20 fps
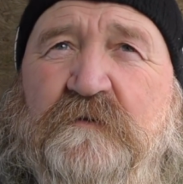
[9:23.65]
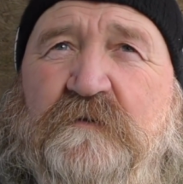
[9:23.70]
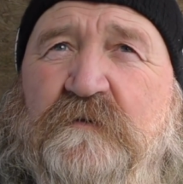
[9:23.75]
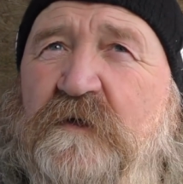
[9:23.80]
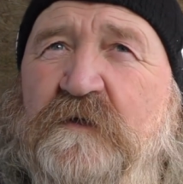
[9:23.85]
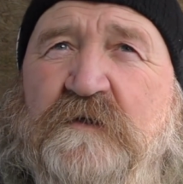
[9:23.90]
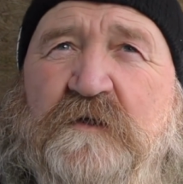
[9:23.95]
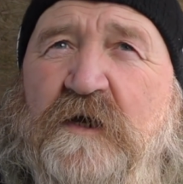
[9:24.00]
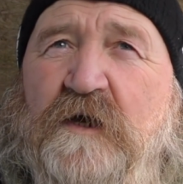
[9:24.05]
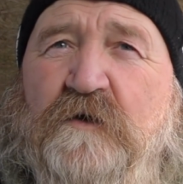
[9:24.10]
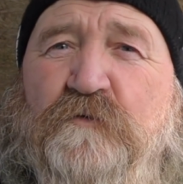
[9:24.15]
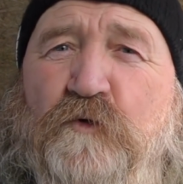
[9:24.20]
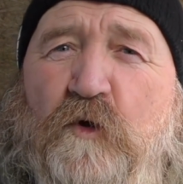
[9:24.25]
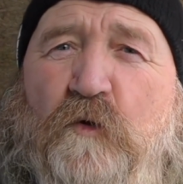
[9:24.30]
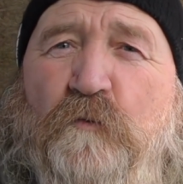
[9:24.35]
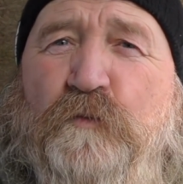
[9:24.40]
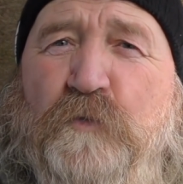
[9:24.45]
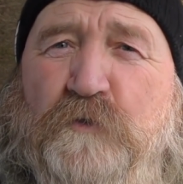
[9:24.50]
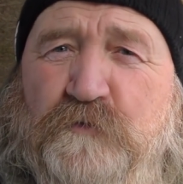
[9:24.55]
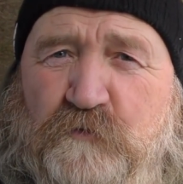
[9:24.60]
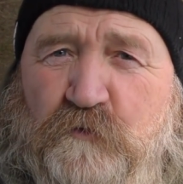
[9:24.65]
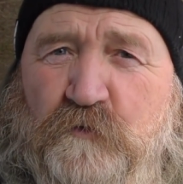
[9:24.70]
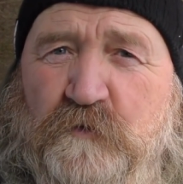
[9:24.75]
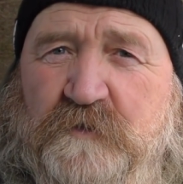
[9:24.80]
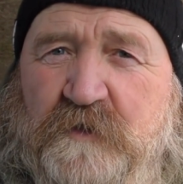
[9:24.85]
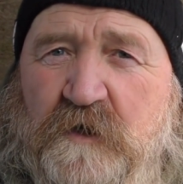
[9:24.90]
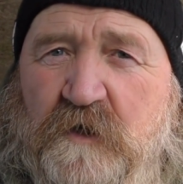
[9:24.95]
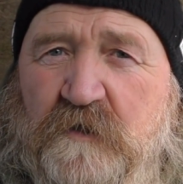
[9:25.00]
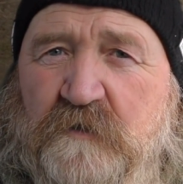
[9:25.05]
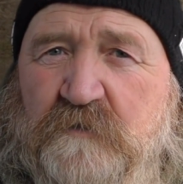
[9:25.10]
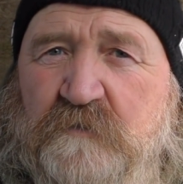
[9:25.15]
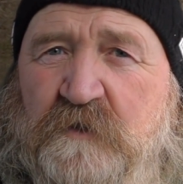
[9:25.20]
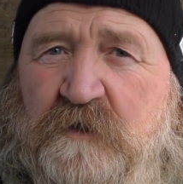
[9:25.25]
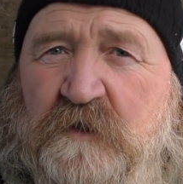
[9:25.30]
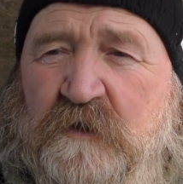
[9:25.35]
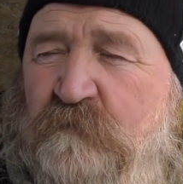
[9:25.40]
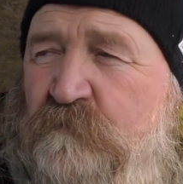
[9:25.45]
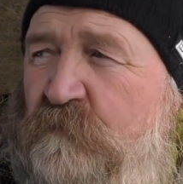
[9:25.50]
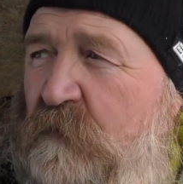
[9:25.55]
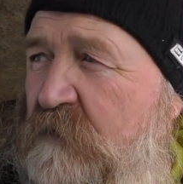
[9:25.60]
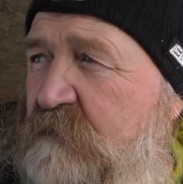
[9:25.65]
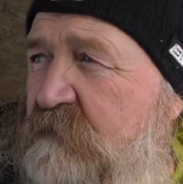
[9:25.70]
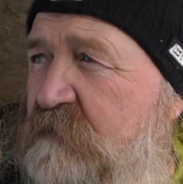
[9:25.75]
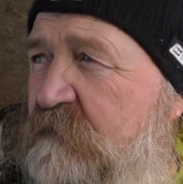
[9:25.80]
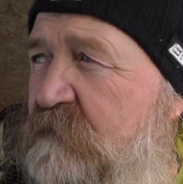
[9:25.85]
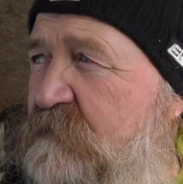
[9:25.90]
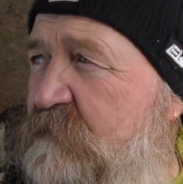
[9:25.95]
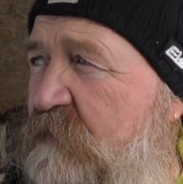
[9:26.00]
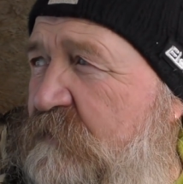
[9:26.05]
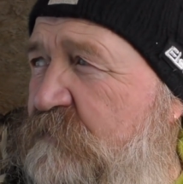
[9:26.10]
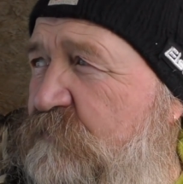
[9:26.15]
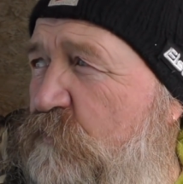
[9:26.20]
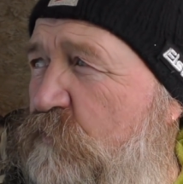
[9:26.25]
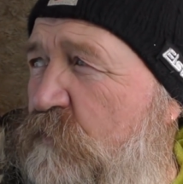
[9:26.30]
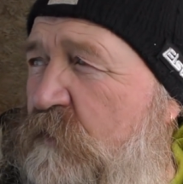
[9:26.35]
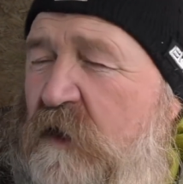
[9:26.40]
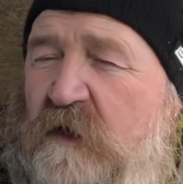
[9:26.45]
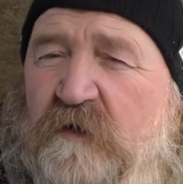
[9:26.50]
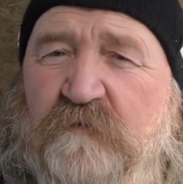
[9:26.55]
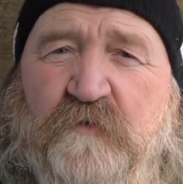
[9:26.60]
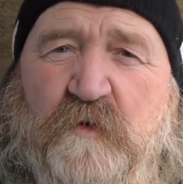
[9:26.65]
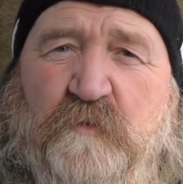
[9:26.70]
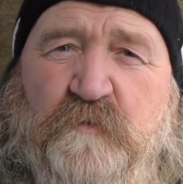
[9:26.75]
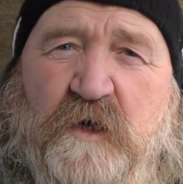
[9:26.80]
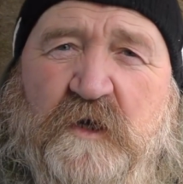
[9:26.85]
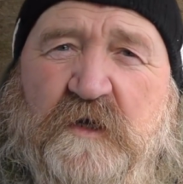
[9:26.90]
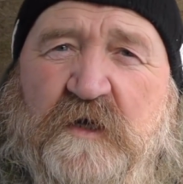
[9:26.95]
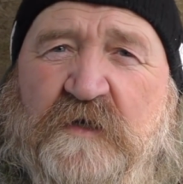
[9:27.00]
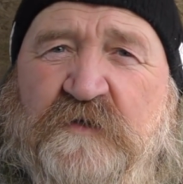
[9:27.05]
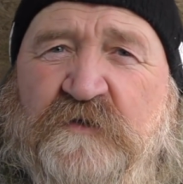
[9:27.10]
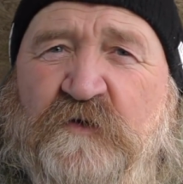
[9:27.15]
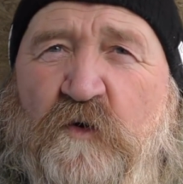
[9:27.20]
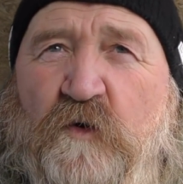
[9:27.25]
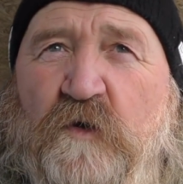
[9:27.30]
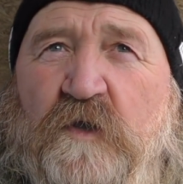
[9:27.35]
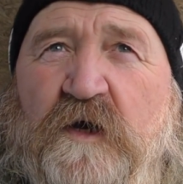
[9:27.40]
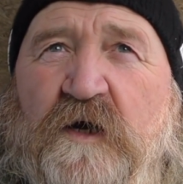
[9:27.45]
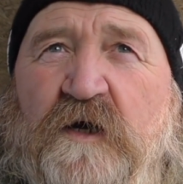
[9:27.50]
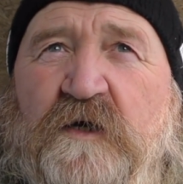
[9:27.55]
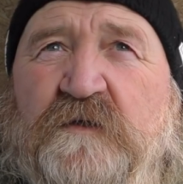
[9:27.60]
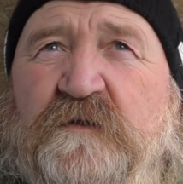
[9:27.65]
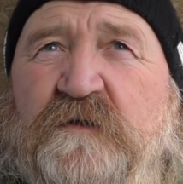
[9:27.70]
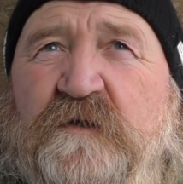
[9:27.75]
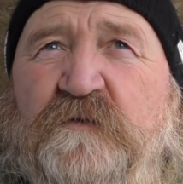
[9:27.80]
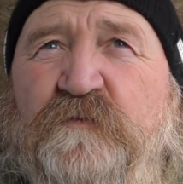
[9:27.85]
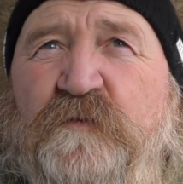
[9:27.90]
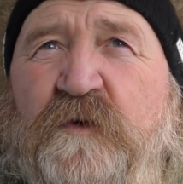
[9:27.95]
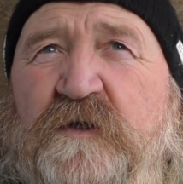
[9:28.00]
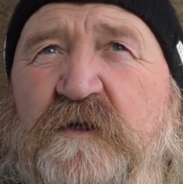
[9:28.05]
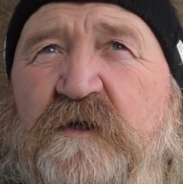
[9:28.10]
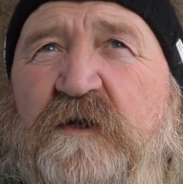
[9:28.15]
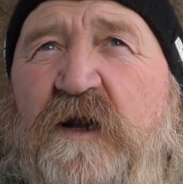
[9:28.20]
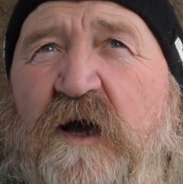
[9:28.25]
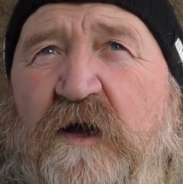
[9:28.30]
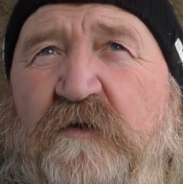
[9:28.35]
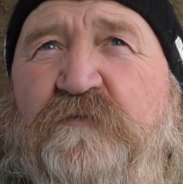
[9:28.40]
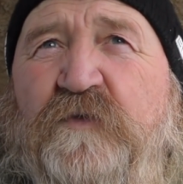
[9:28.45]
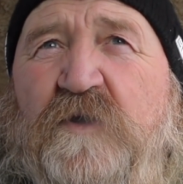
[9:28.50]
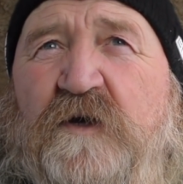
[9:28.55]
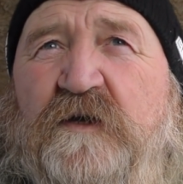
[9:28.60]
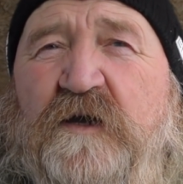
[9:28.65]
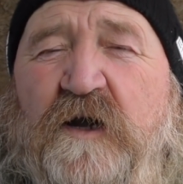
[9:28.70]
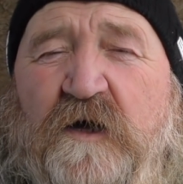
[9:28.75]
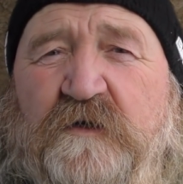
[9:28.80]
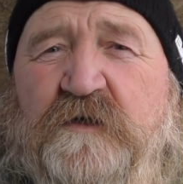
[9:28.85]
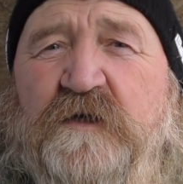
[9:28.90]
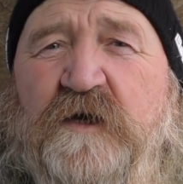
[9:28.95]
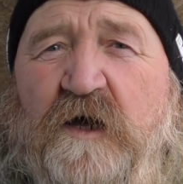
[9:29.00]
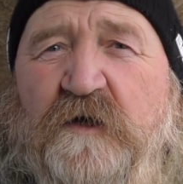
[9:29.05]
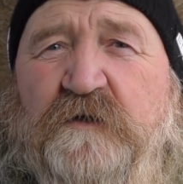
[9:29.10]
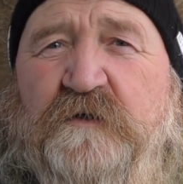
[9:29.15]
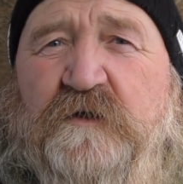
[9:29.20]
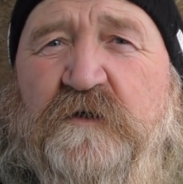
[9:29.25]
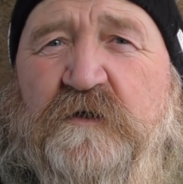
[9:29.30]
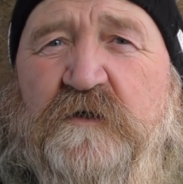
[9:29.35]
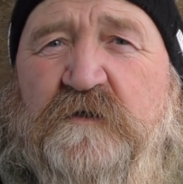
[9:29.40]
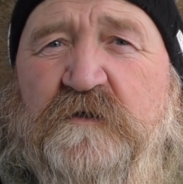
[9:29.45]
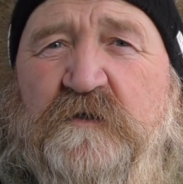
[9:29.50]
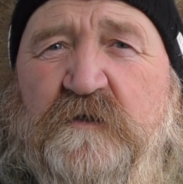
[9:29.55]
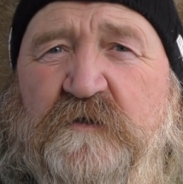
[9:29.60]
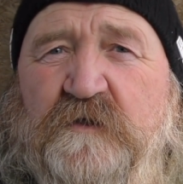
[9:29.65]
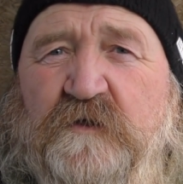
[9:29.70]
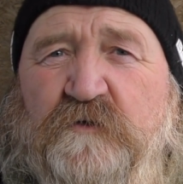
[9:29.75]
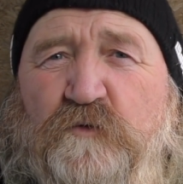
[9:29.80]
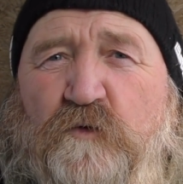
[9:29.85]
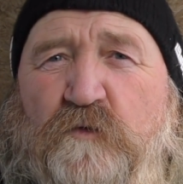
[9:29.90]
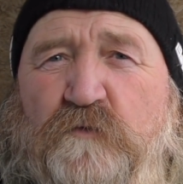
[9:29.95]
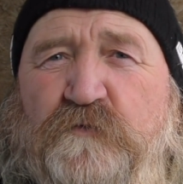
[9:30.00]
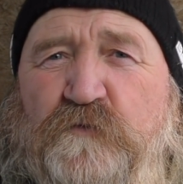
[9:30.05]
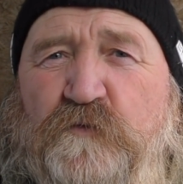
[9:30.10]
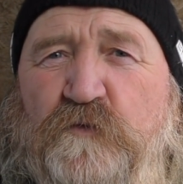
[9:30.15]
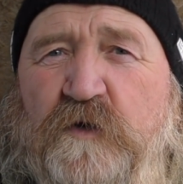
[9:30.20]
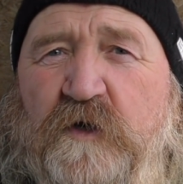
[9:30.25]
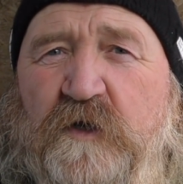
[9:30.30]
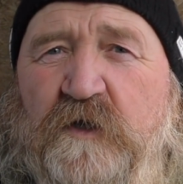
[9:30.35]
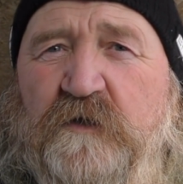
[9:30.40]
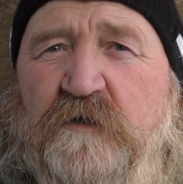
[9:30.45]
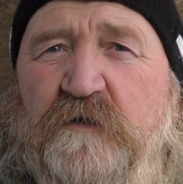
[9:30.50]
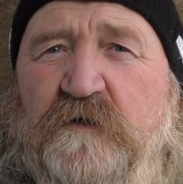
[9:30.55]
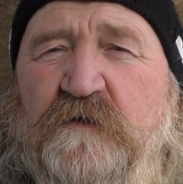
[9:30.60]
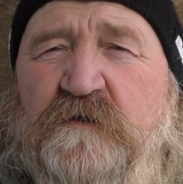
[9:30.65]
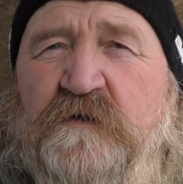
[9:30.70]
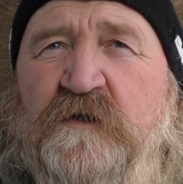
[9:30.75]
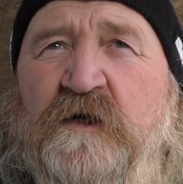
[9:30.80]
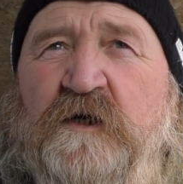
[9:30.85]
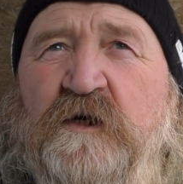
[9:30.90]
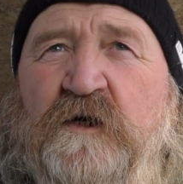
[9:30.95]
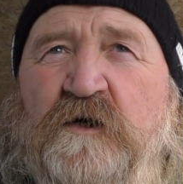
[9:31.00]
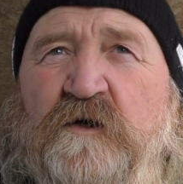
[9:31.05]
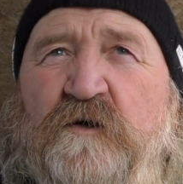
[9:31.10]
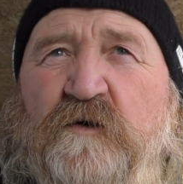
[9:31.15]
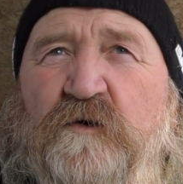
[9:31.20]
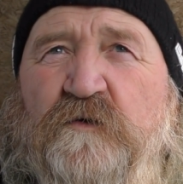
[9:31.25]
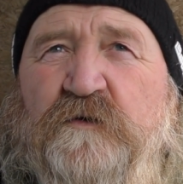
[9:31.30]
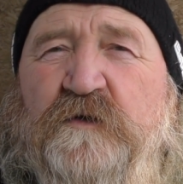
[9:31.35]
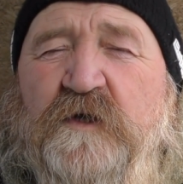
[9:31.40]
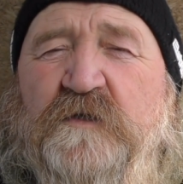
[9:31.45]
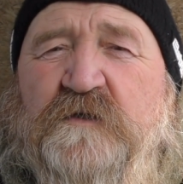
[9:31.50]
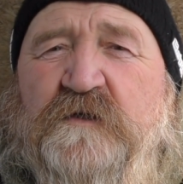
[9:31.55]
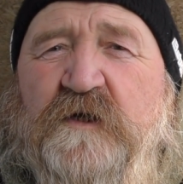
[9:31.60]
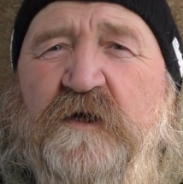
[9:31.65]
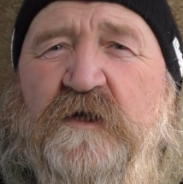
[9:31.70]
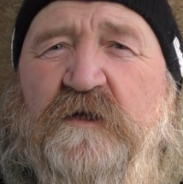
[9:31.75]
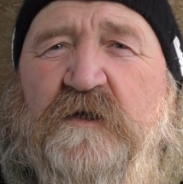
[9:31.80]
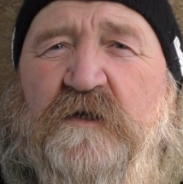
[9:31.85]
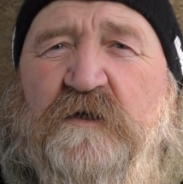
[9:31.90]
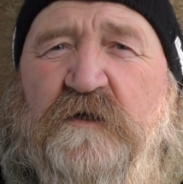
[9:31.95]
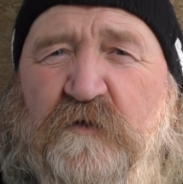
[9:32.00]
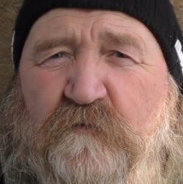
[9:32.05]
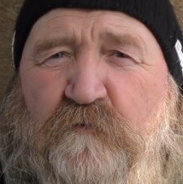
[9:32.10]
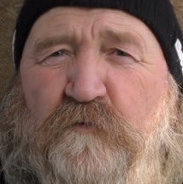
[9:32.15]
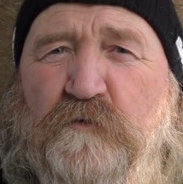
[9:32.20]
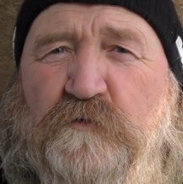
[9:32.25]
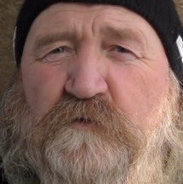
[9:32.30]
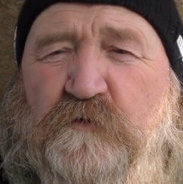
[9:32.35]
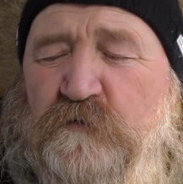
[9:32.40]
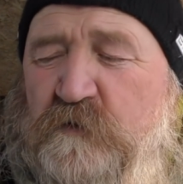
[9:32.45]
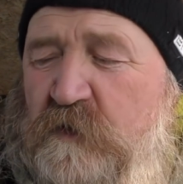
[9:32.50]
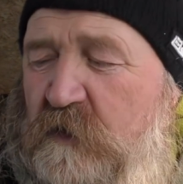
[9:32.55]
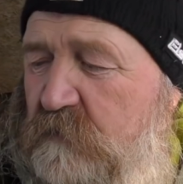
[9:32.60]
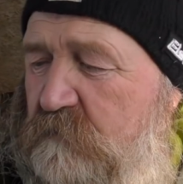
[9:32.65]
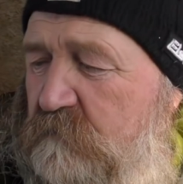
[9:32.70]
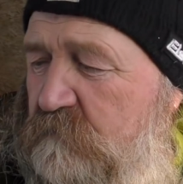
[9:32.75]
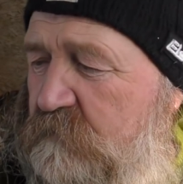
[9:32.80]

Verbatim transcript: das Nonplusultra, meistens ist es dann so kalt, wenn man einen Gaskocher hat, dass man den einfach gar nicht ankriegt, dass der Druck zu gering ist und dass der dann nicht funktioniert.